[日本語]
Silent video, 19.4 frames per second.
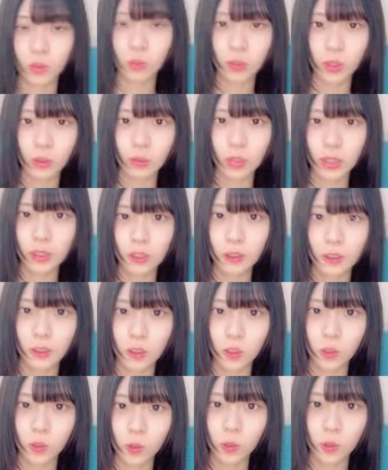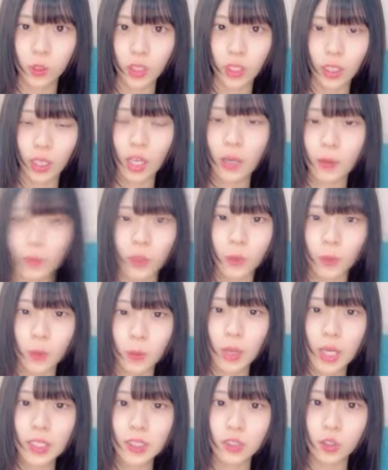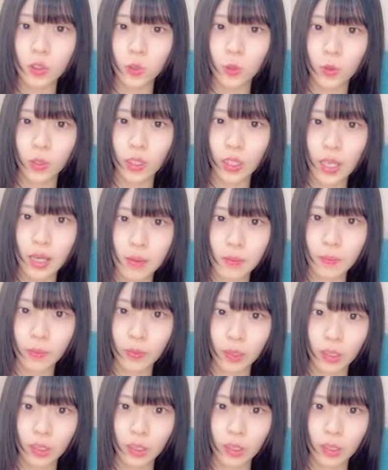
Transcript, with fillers: 思います15位から読みます15位が